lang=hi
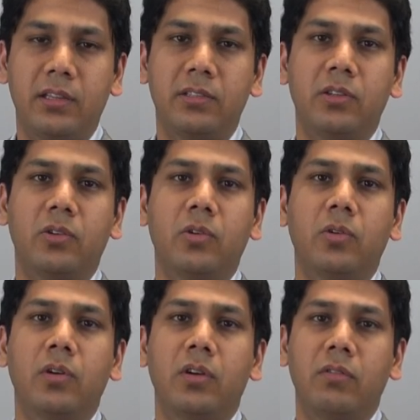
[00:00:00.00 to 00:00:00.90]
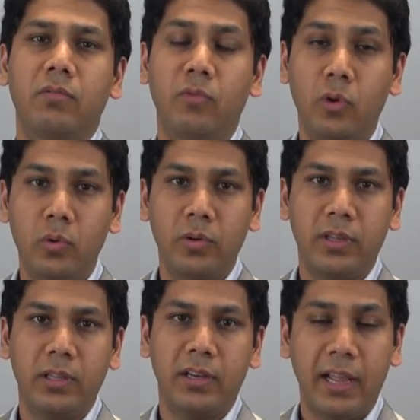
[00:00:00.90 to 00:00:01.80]
किसी को बोलों
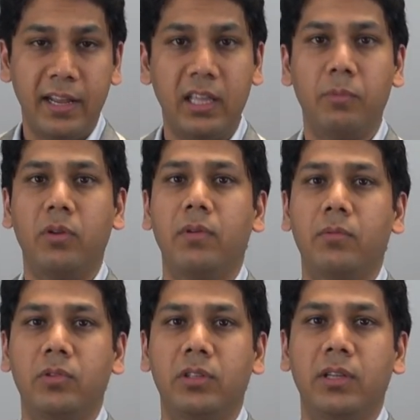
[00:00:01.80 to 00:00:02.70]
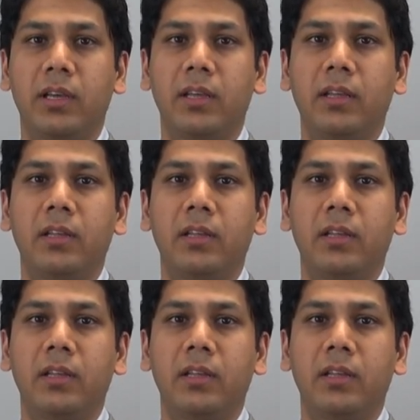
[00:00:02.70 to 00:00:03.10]
की रहने की प्रॉब्लम होती है